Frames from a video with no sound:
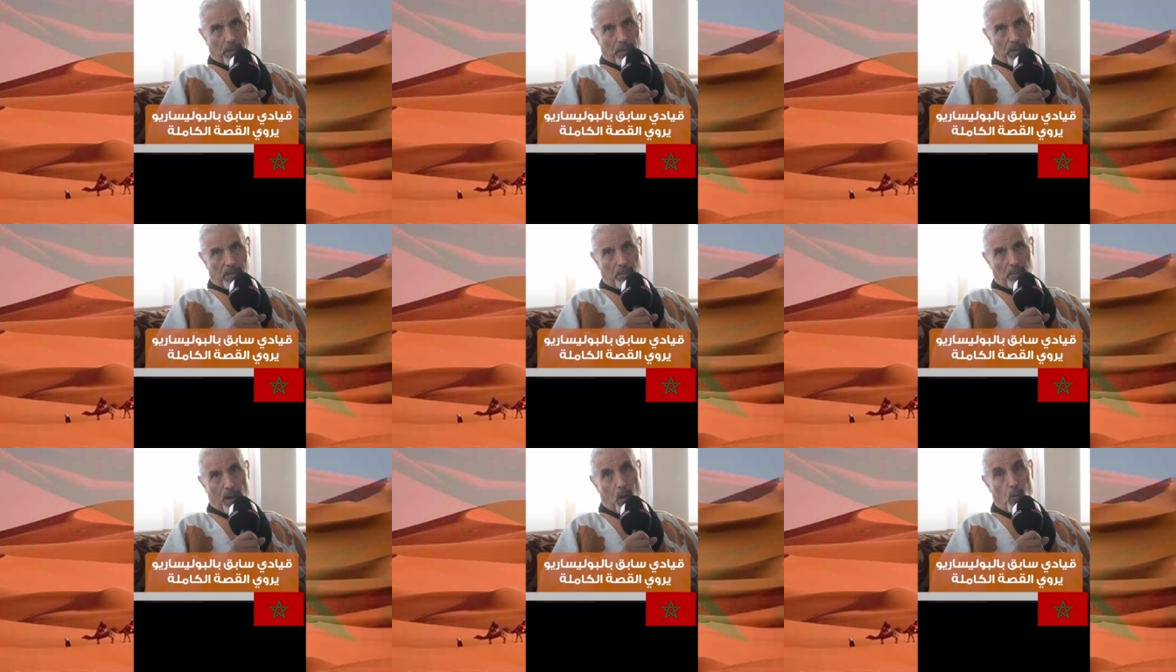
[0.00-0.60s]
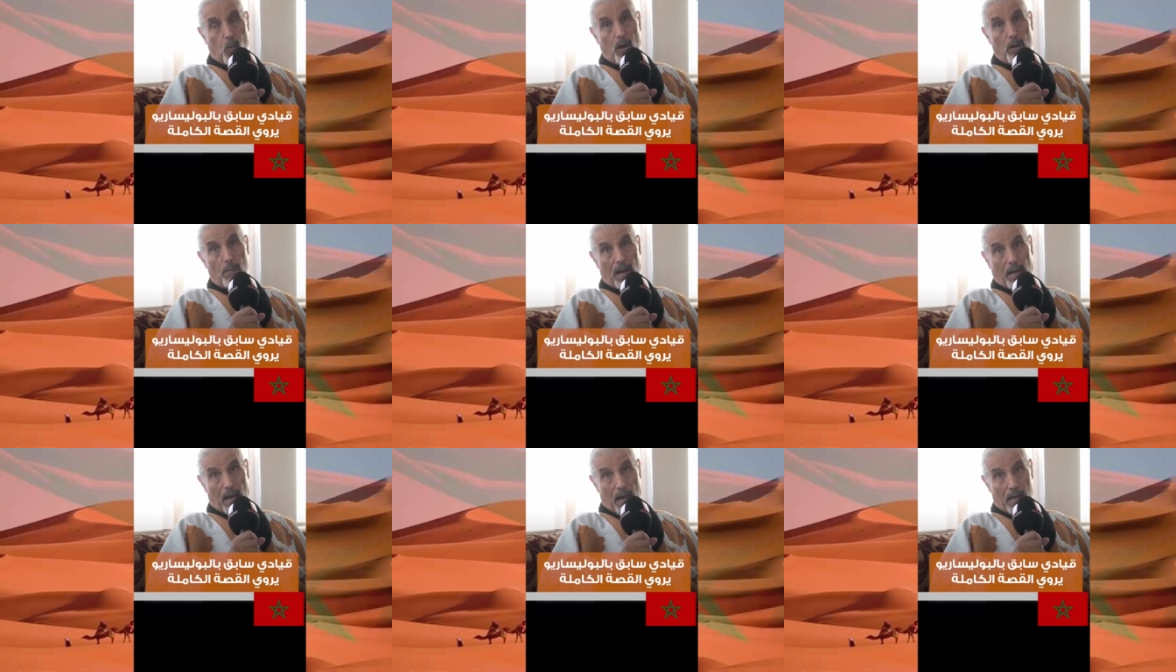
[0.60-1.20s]
كتب أول
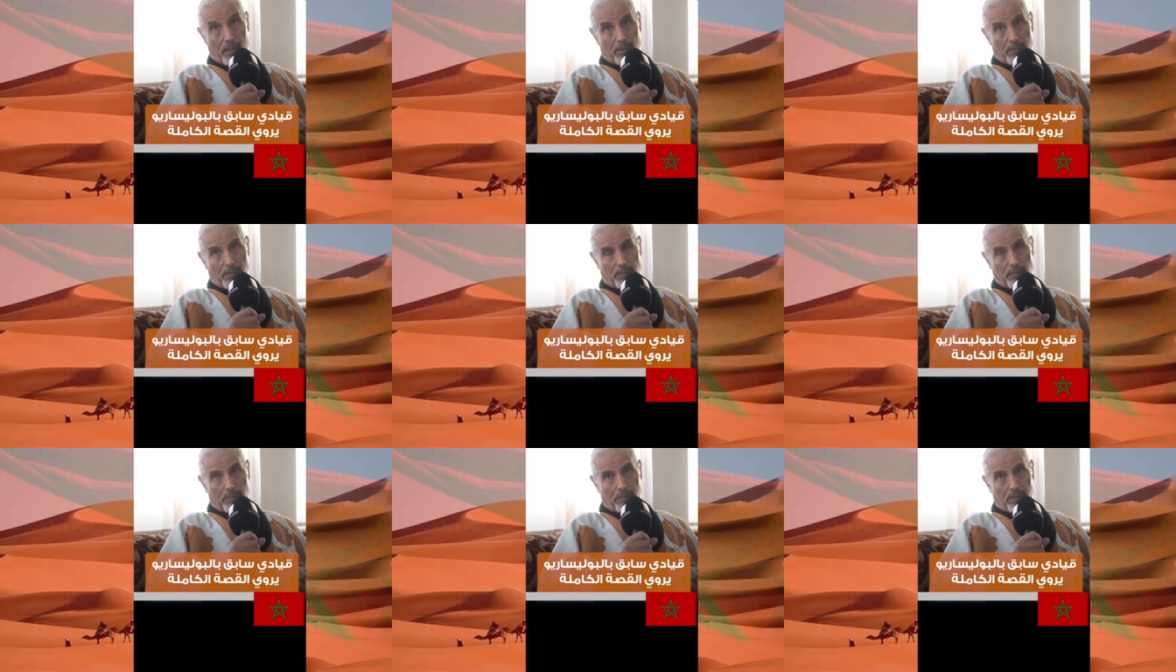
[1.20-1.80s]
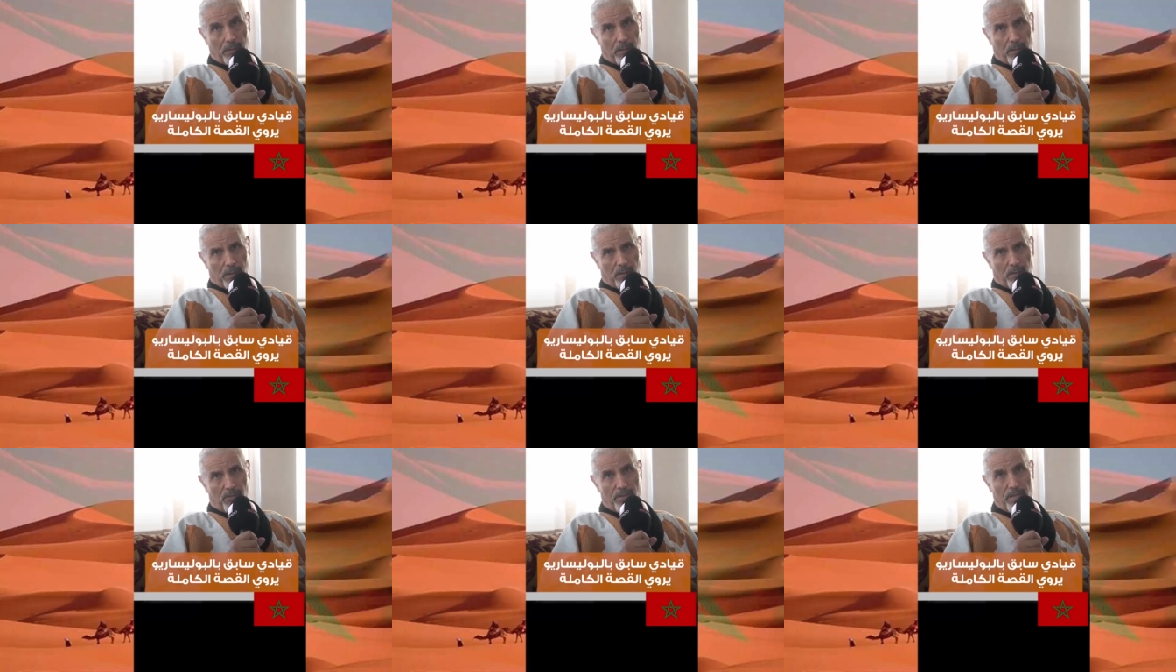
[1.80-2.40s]
مقال
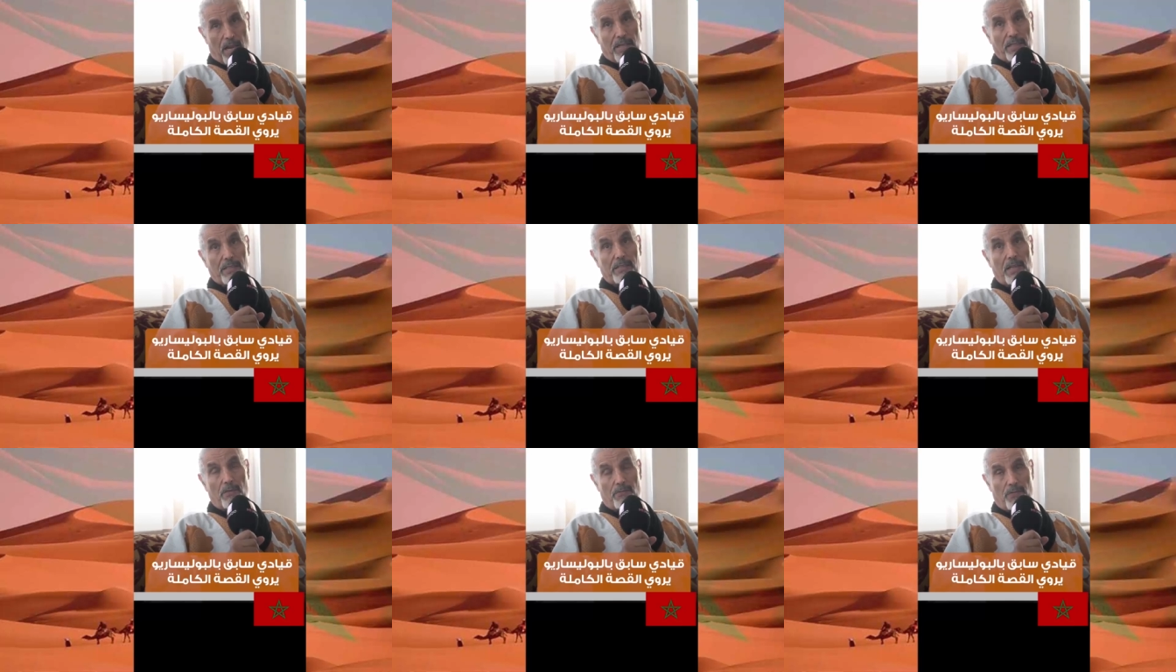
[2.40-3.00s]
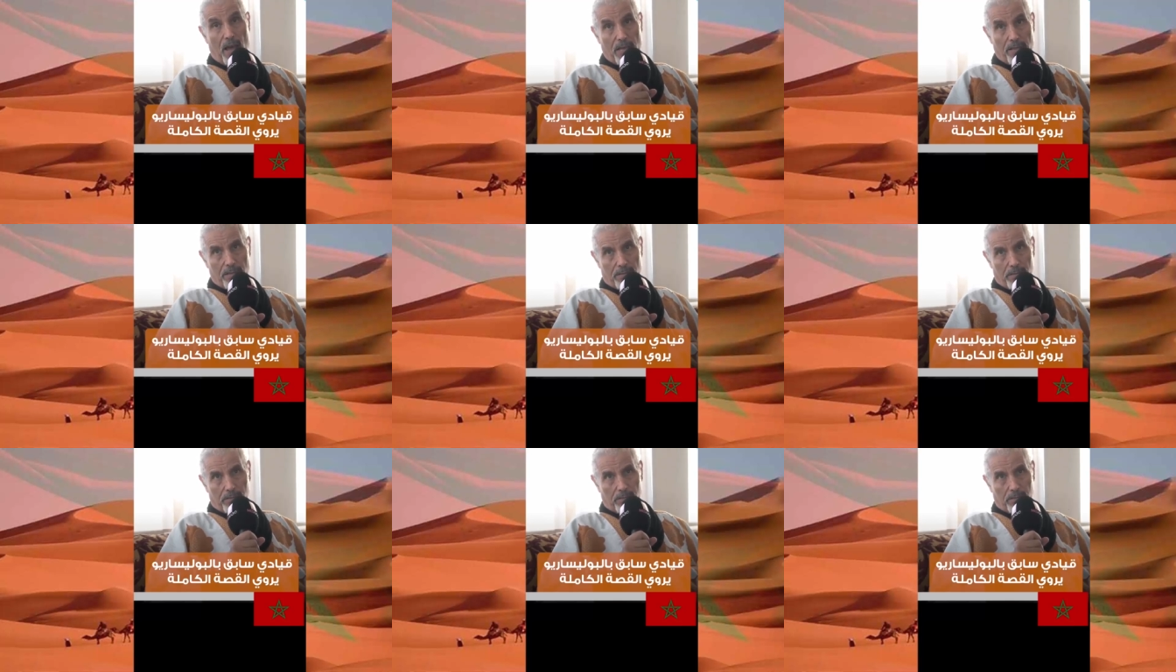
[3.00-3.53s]
في جريدة أنفاس